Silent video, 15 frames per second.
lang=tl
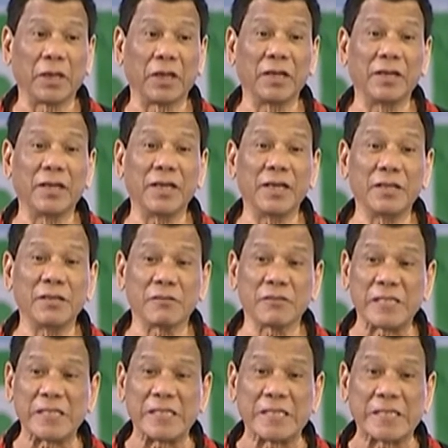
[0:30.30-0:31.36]
hindi inyo
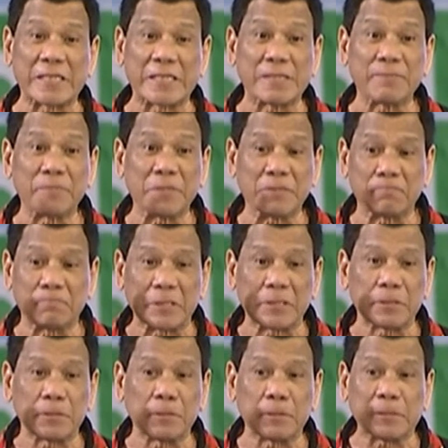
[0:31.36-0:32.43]
tinanggap yung
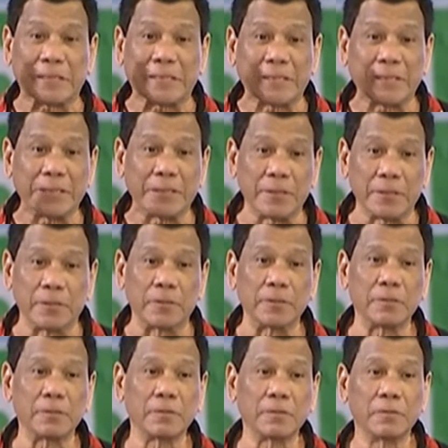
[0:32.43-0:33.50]
basura ninyo
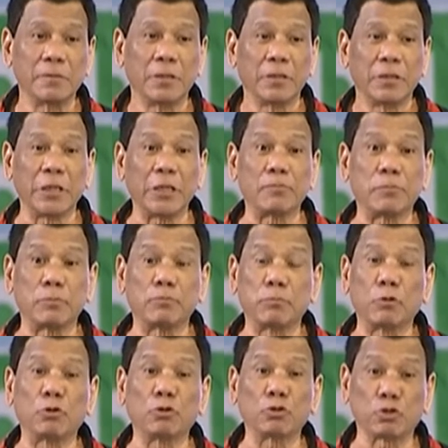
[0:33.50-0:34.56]

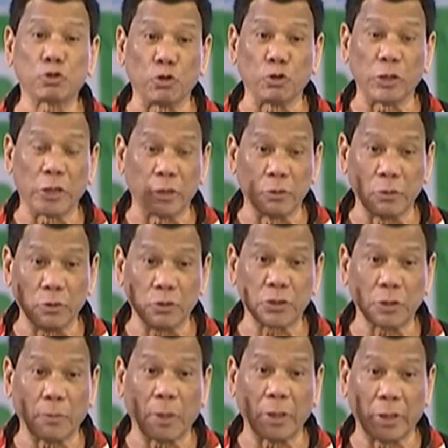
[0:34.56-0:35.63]
ibubuhos ko yan doon
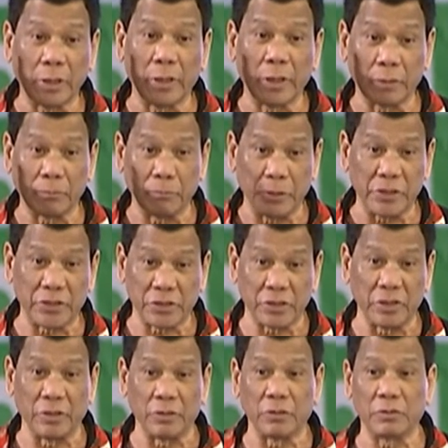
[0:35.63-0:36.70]
sa magandang beach ninyo